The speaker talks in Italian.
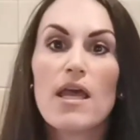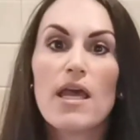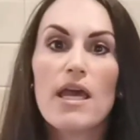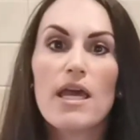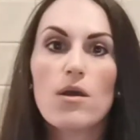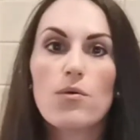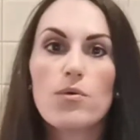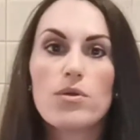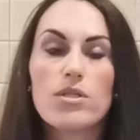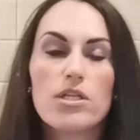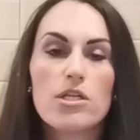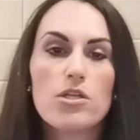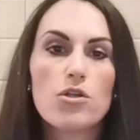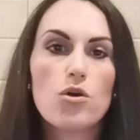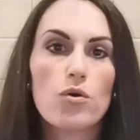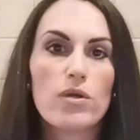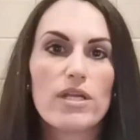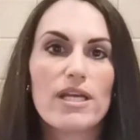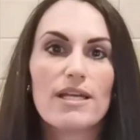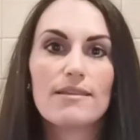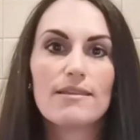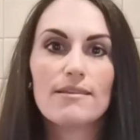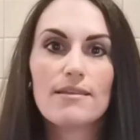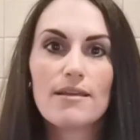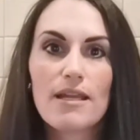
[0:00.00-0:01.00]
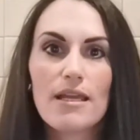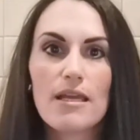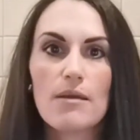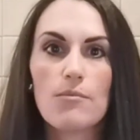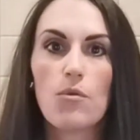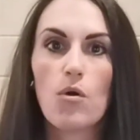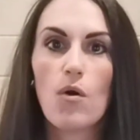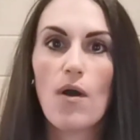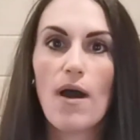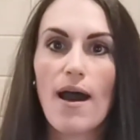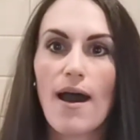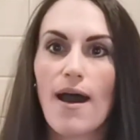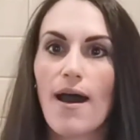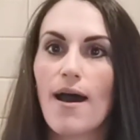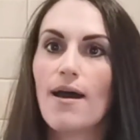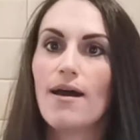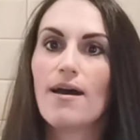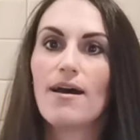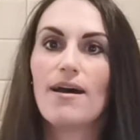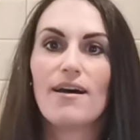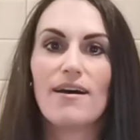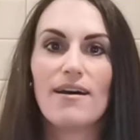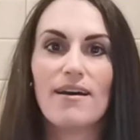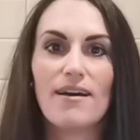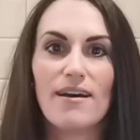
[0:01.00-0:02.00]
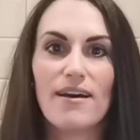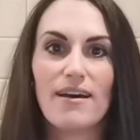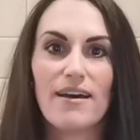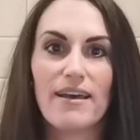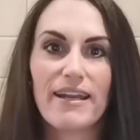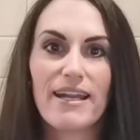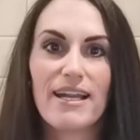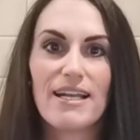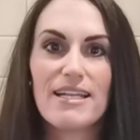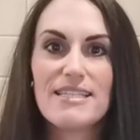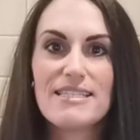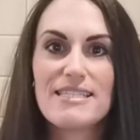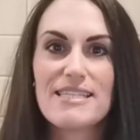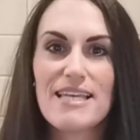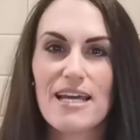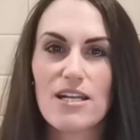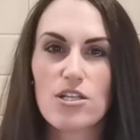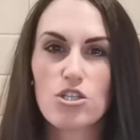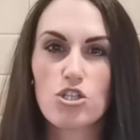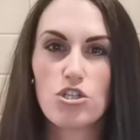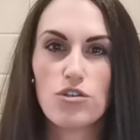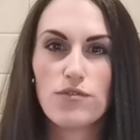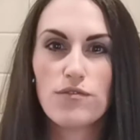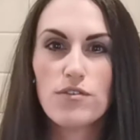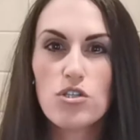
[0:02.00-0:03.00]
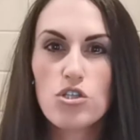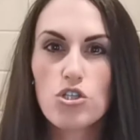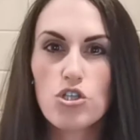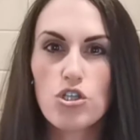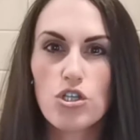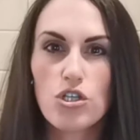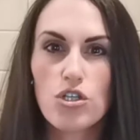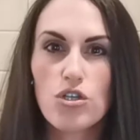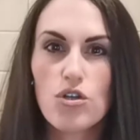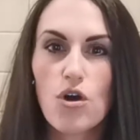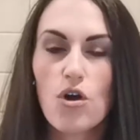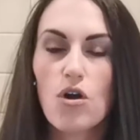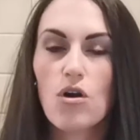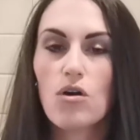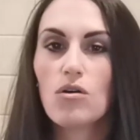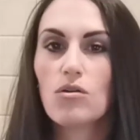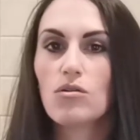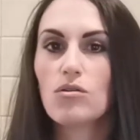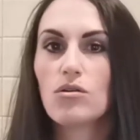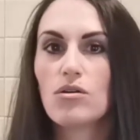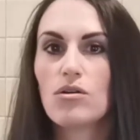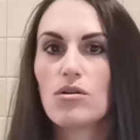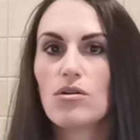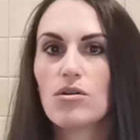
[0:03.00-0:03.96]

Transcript: e quindi noi andremo a eh, realizzarci vicino